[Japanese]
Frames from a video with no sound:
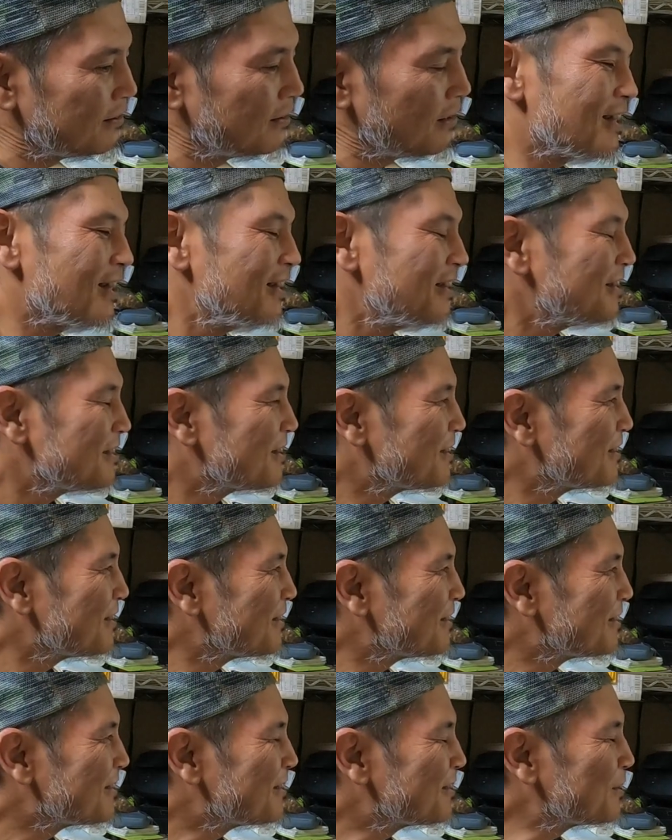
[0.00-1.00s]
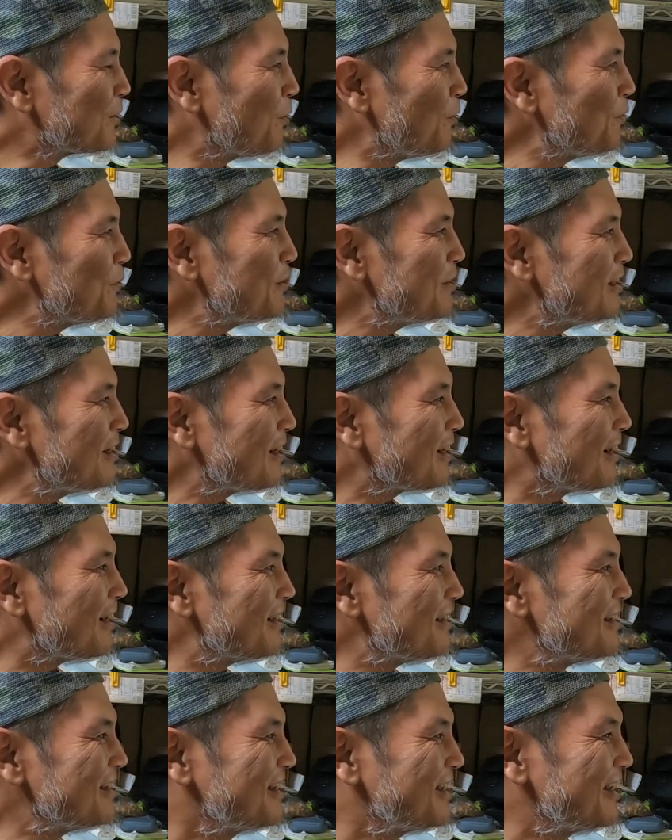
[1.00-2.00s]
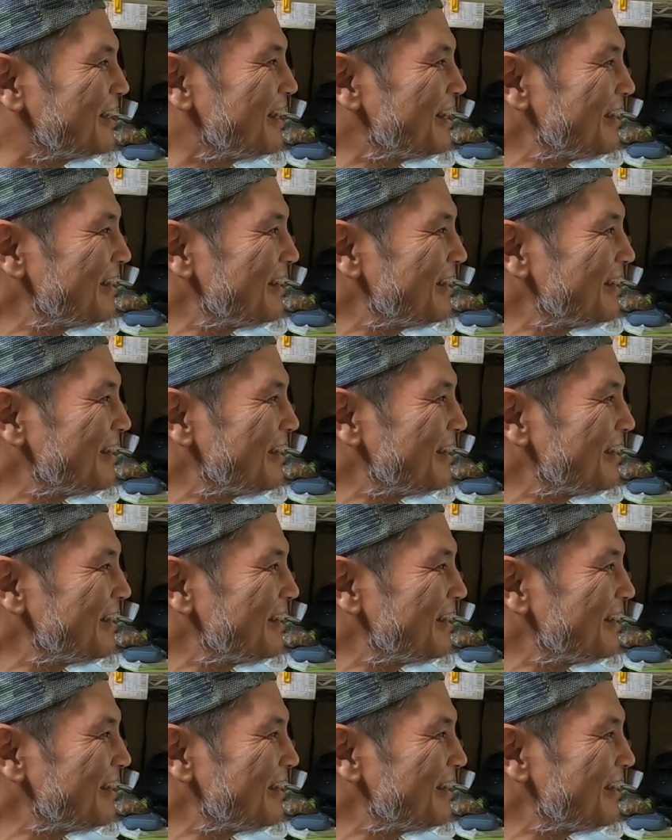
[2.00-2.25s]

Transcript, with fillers: て、えそんな感じで